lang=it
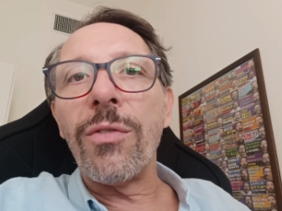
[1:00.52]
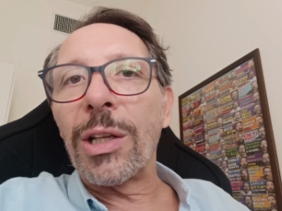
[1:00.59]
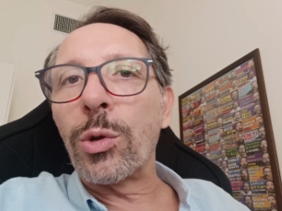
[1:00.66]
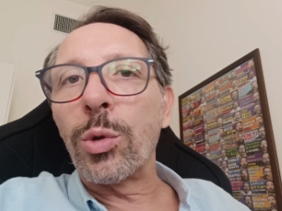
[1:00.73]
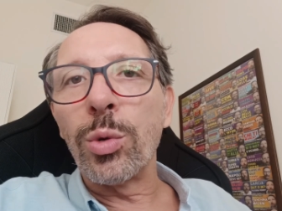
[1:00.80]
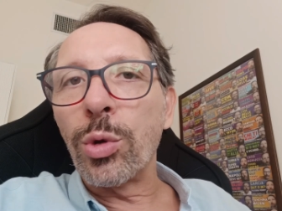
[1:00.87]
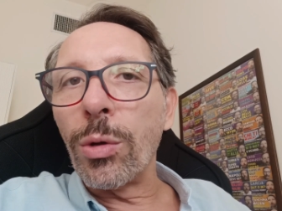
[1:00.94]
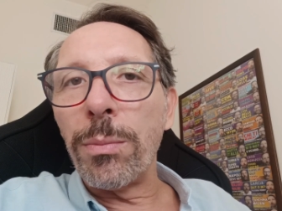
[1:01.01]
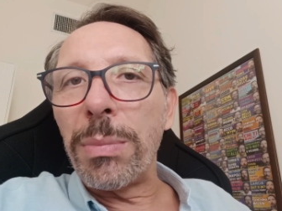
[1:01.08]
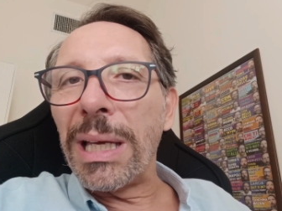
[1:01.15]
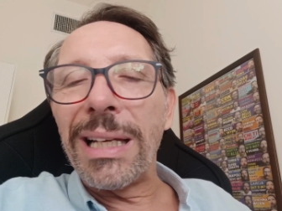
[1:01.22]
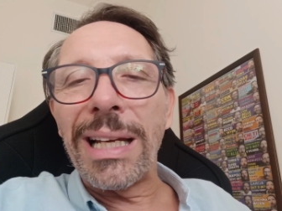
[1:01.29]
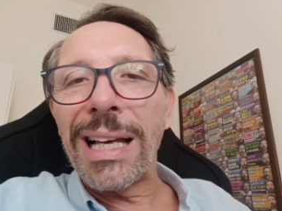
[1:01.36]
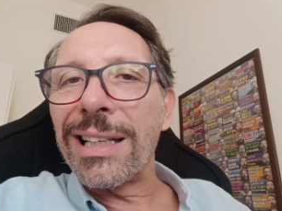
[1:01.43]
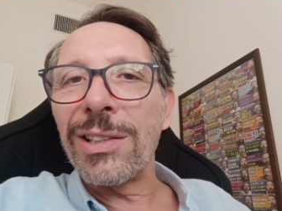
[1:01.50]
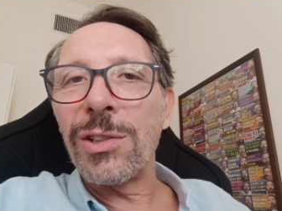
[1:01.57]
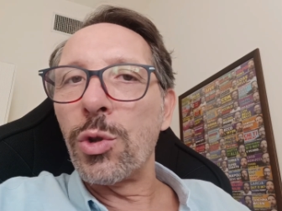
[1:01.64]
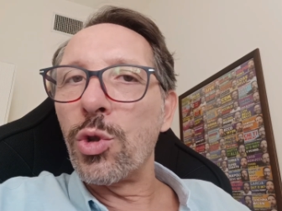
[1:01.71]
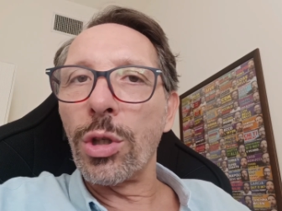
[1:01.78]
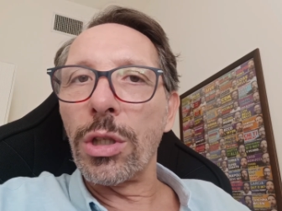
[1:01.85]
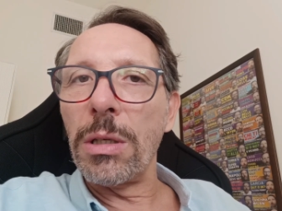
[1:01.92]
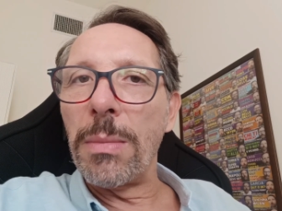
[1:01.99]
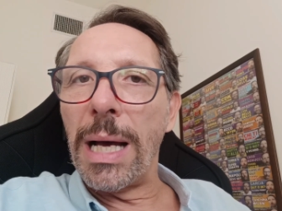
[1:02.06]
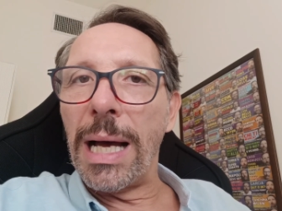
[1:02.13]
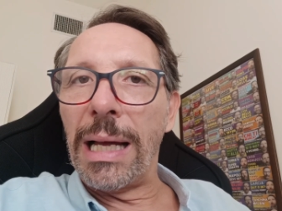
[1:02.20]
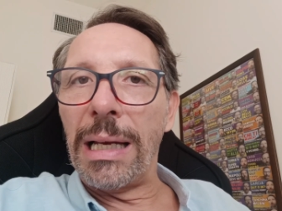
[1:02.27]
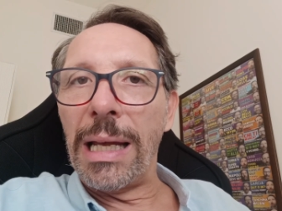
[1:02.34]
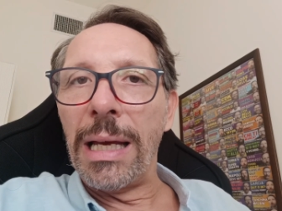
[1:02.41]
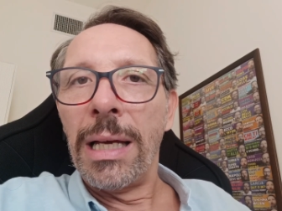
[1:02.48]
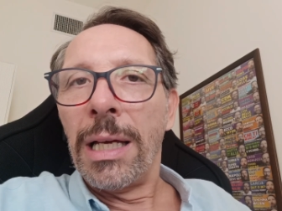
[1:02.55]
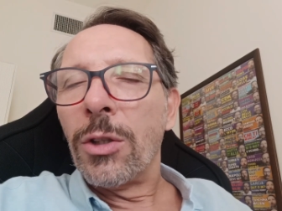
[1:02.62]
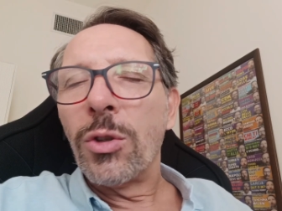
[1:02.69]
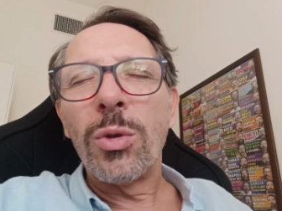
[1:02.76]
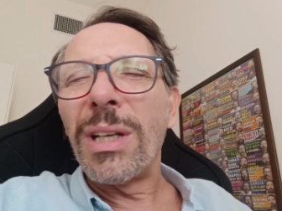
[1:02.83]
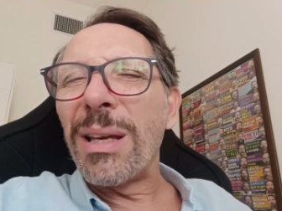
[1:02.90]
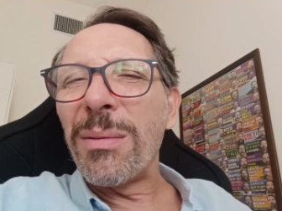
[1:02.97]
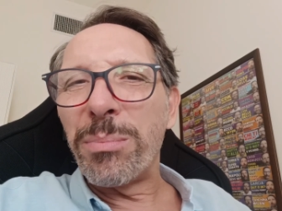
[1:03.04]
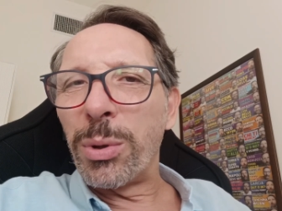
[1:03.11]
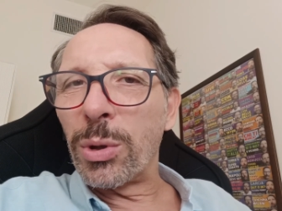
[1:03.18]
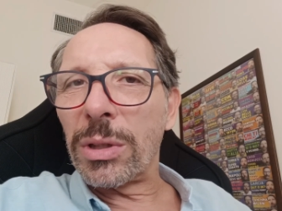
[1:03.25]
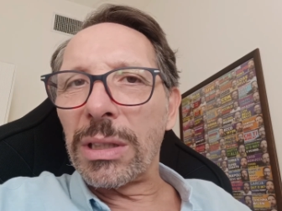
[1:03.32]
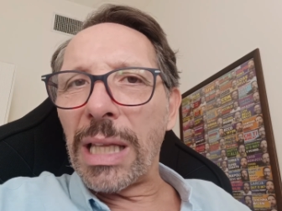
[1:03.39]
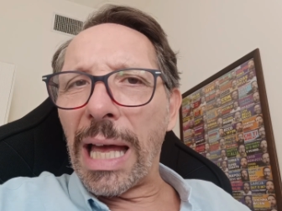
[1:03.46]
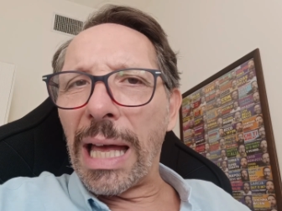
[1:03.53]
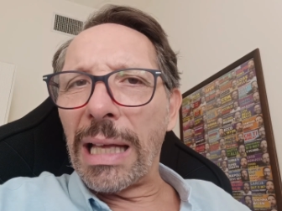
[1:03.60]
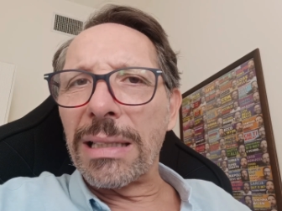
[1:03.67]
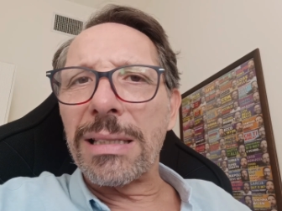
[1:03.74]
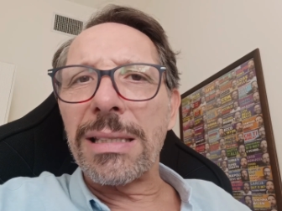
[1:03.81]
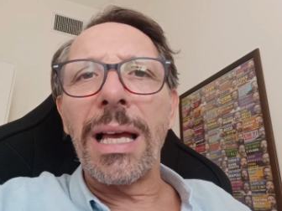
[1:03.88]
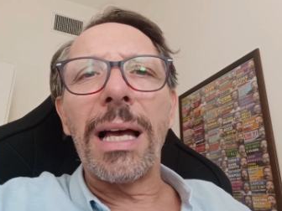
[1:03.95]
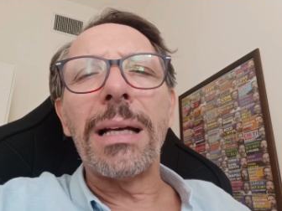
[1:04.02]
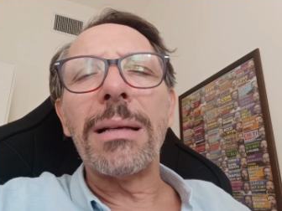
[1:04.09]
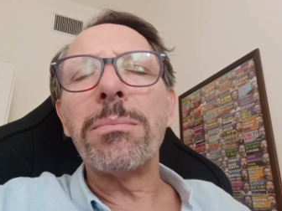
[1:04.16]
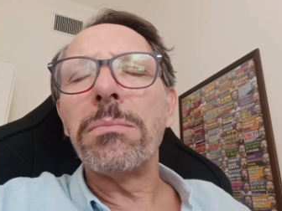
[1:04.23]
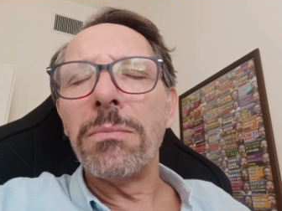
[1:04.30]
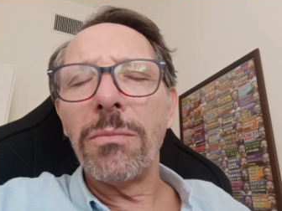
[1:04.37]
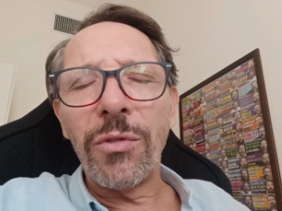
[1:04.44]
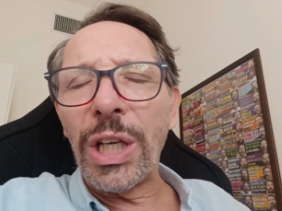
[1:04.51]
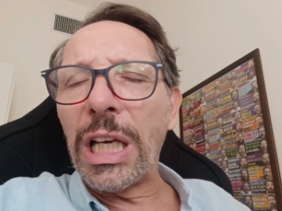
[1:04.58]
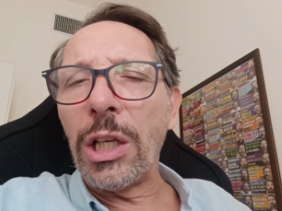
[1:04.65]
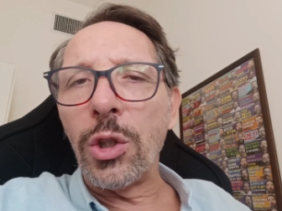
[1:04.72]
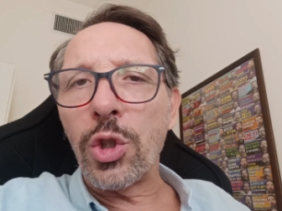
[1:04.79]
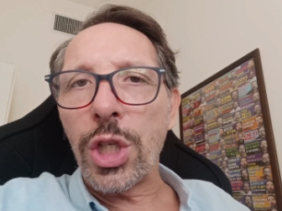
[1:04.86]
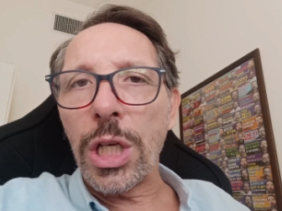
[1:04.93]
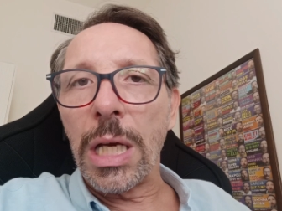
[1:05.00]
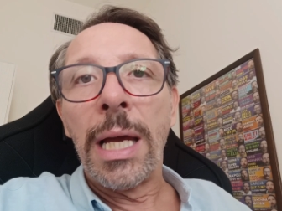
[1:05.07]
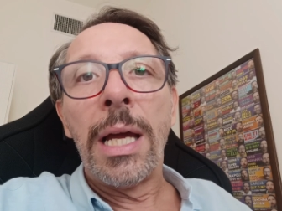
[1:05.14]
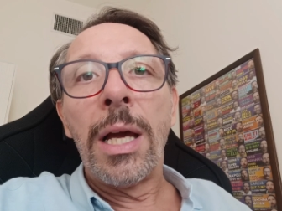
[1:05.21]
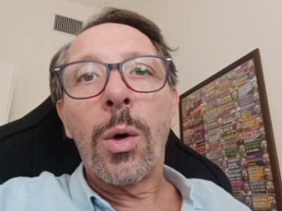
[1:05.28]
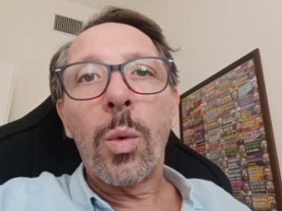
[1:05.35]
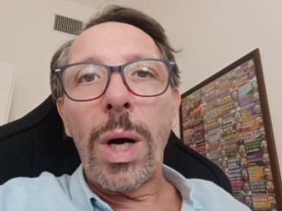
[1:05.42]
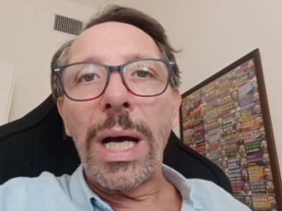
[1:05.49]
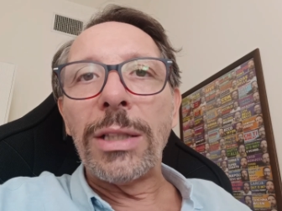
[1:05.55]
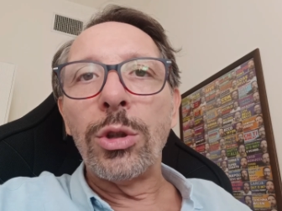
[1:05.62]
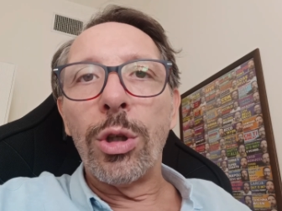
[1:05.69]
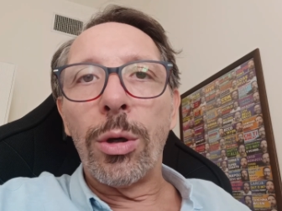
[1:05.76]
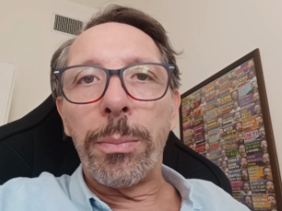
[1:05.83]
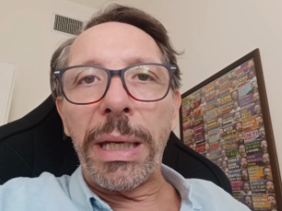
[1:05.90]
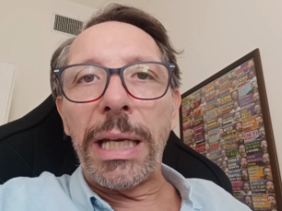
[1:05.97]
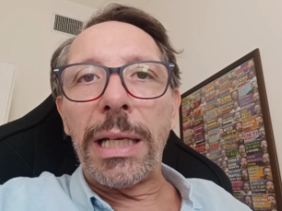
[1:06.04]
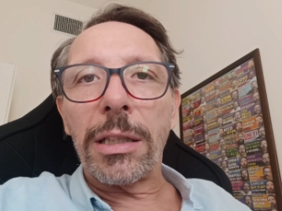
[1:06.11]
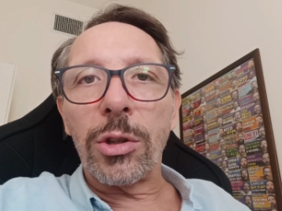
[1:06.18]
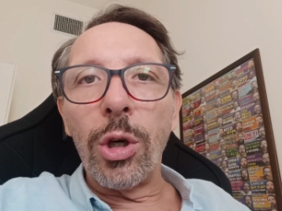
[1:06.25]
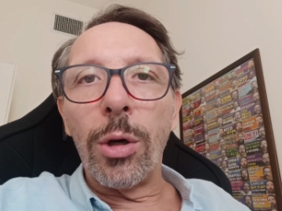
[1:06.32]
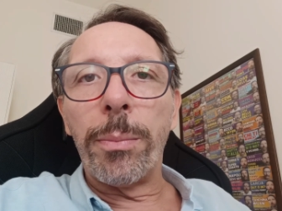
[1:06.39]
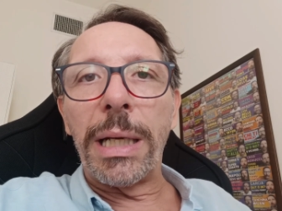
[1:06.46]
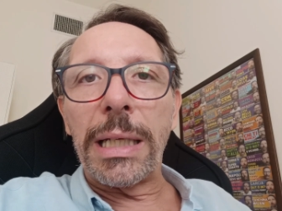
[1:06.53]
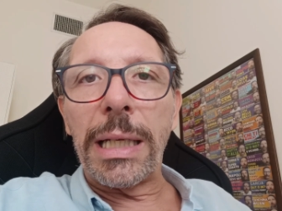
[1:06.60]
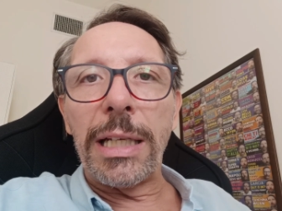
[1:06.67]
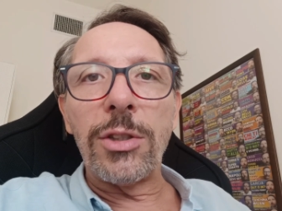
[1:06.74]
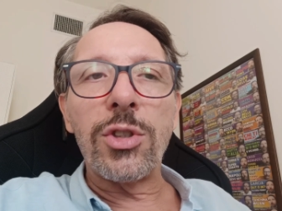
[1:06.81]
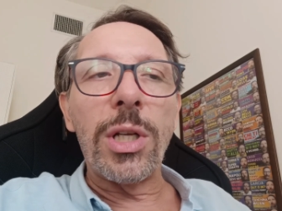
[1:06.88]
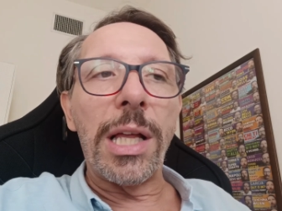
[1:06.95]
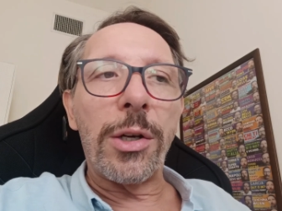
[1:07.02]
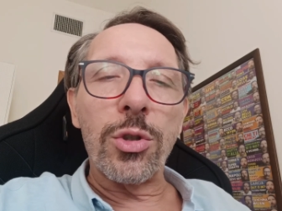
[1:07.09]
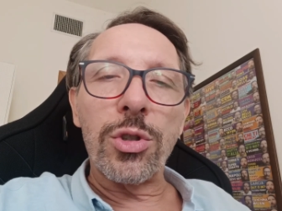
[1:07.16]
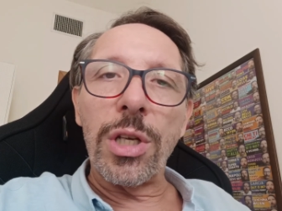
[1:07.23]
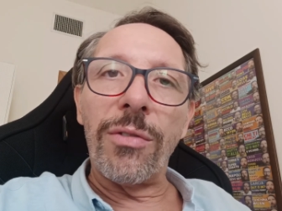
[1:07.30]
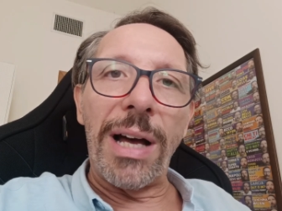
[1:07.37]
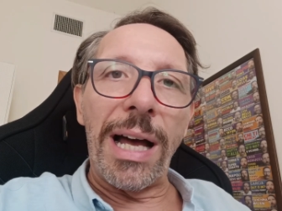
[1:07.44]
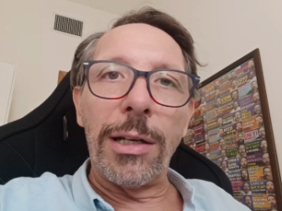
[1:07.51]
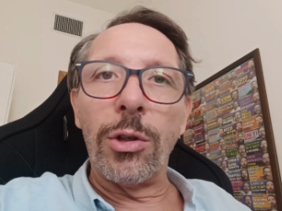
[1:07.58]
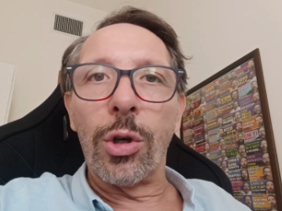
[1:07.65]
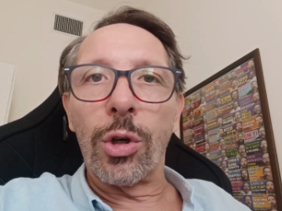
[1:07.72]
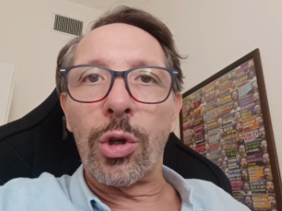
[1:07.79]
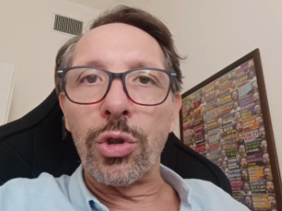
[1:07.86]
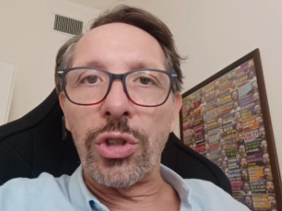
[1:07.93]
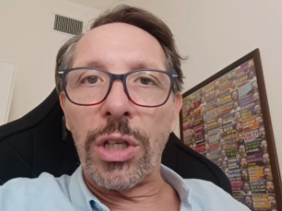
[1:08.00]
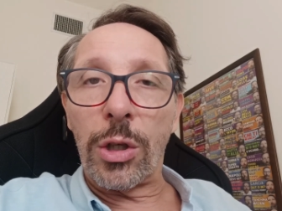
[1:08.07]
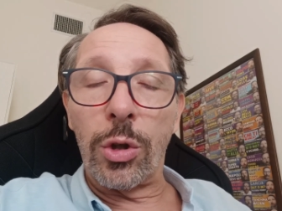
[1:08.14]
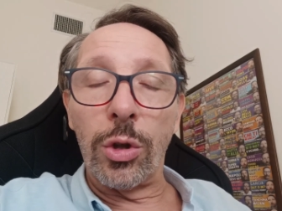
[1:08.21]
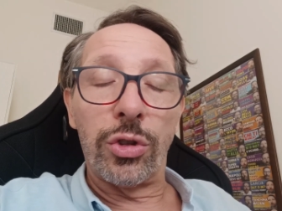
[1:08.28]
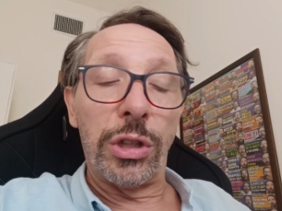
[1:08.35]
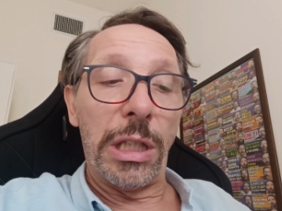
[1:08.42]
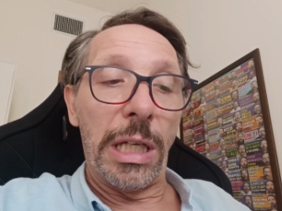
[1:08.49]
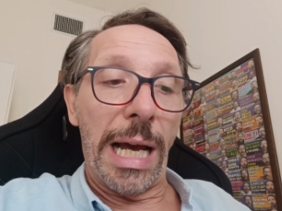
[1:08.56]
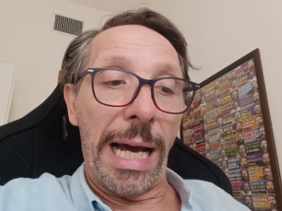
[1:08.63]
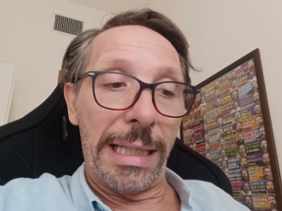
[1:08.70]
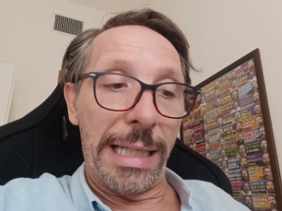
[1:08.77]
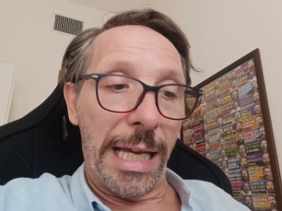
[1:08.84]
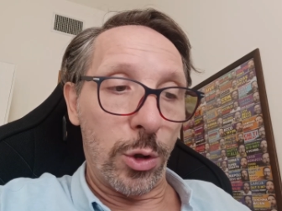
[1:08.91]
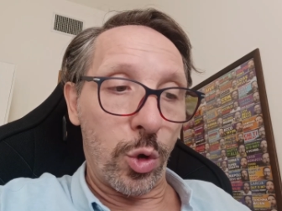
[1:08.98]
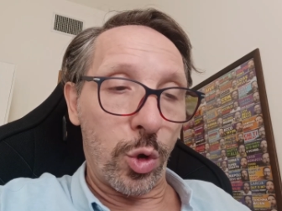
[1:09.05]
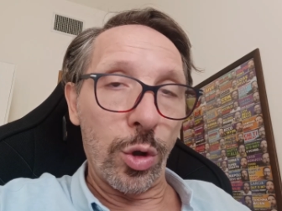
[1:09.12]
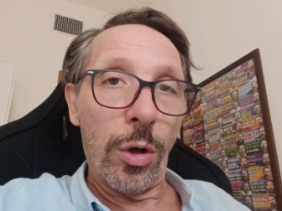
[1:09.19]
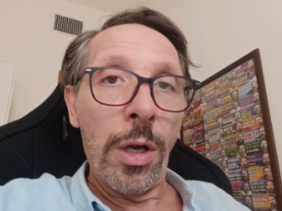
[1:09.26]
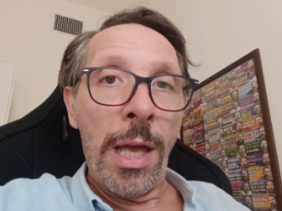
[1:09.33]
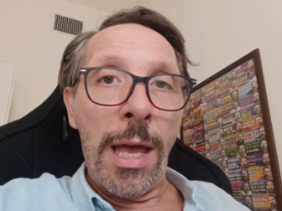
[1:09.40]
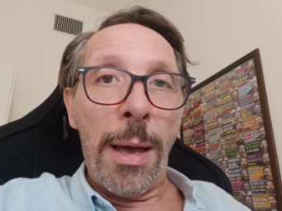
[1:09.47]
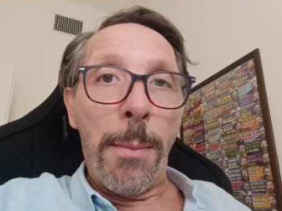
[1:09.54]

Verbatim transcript: va tutto bene anche se giochi male, non è importanza, vinci. Quando perdi o pareggi le cose vanno così e così. Adesso